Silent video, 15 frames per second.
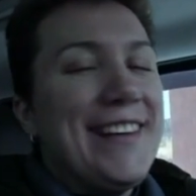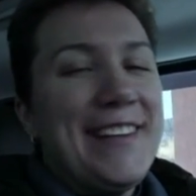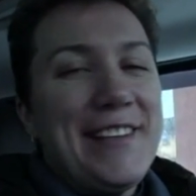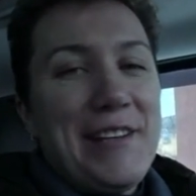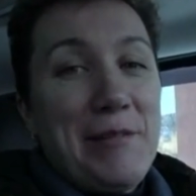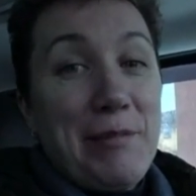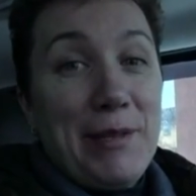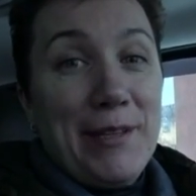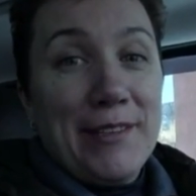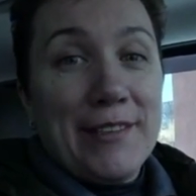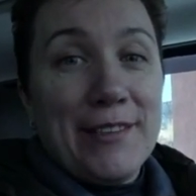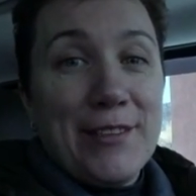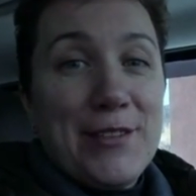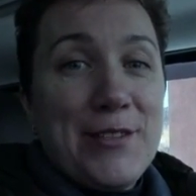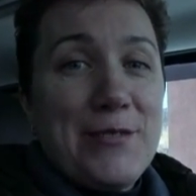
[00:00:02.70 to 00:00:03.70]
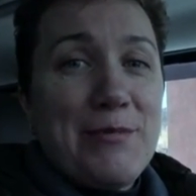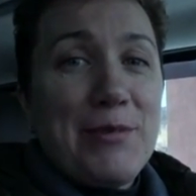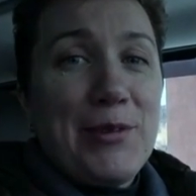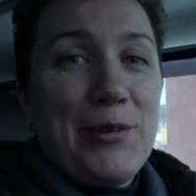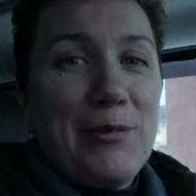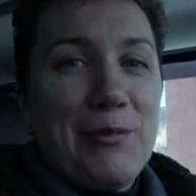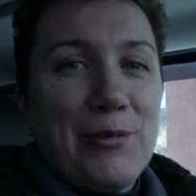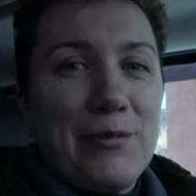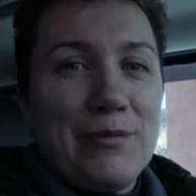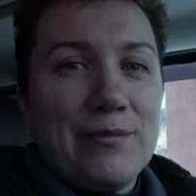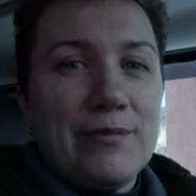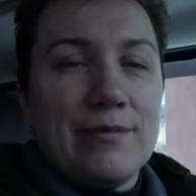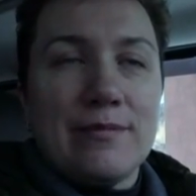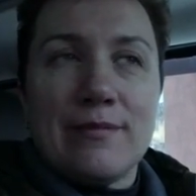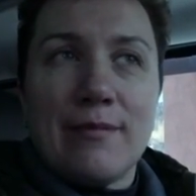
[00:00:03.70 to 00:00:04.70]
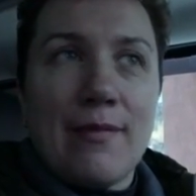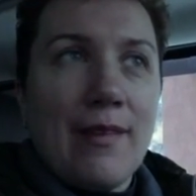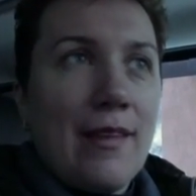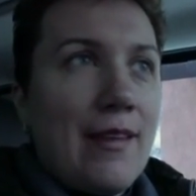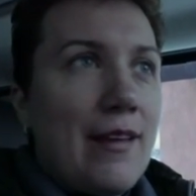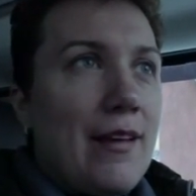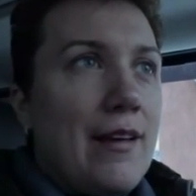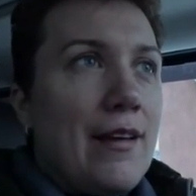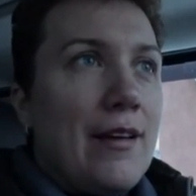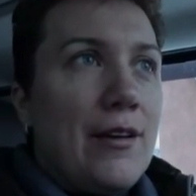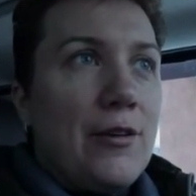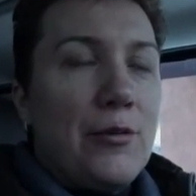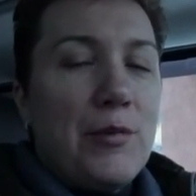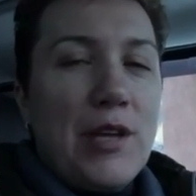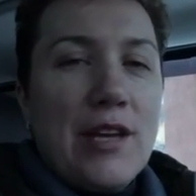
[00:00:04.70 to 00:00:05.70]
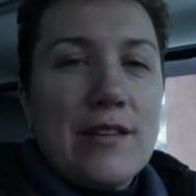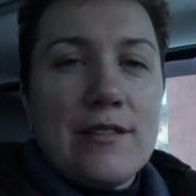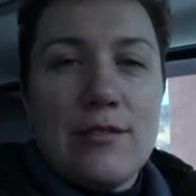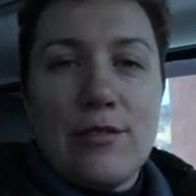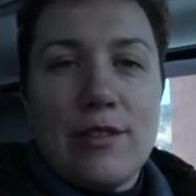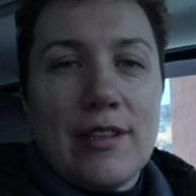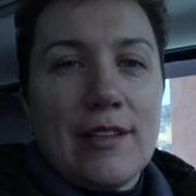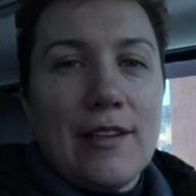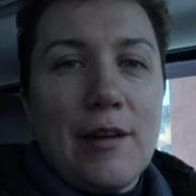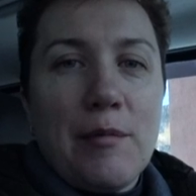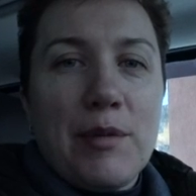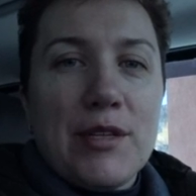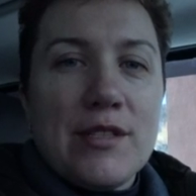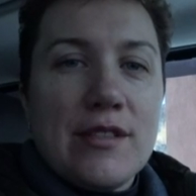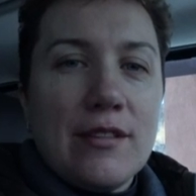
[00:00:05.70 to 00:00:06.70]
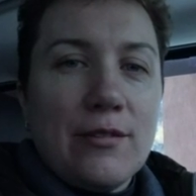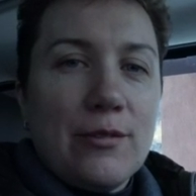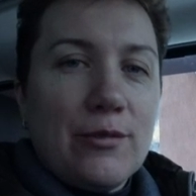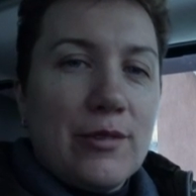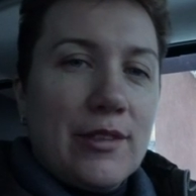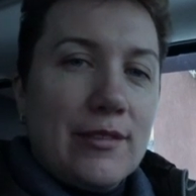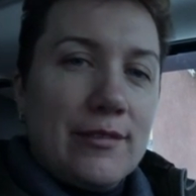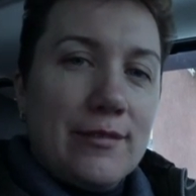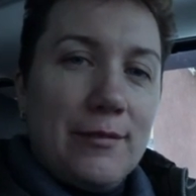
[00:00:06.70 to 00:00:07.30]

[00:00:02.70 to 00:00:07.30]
Я приехала к зубному. У меня сегодня такая процедура.